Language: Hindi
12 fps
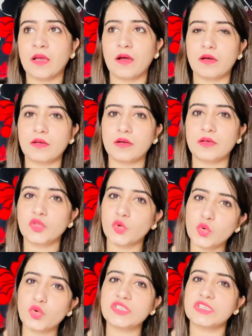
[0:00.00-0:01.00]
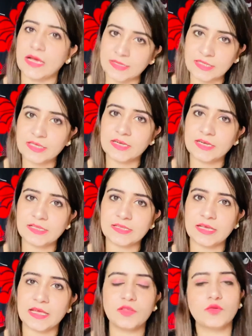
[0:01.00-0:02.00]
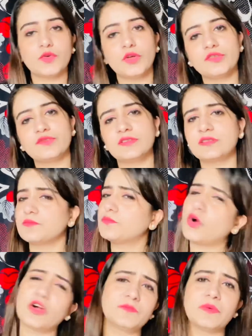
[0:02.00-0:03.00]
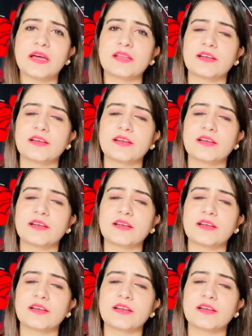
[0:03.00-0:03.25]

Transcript: और दोनों शादी कर लेते हैं दोनों एक दूसरे से बहुत प्यार